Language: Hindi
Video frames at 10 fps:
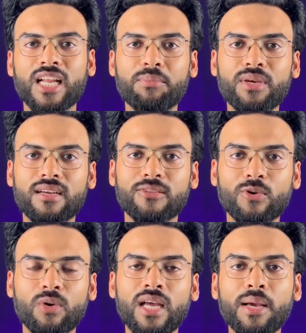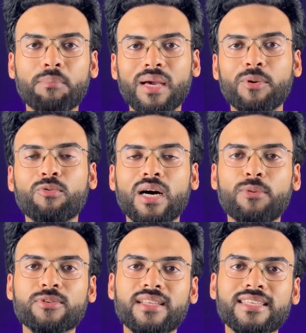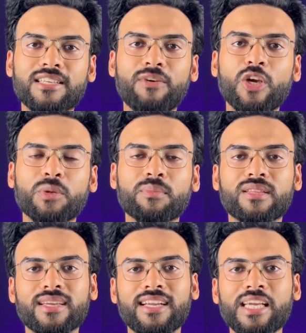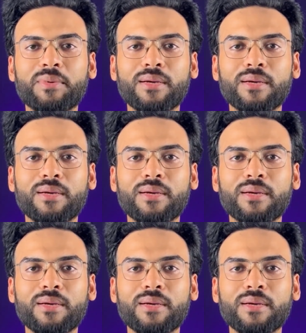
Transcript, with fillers: भी कर दो मैं मिलूंगा आप लोग से नेक्स्ट वीडियो में तब तक के लिए बाय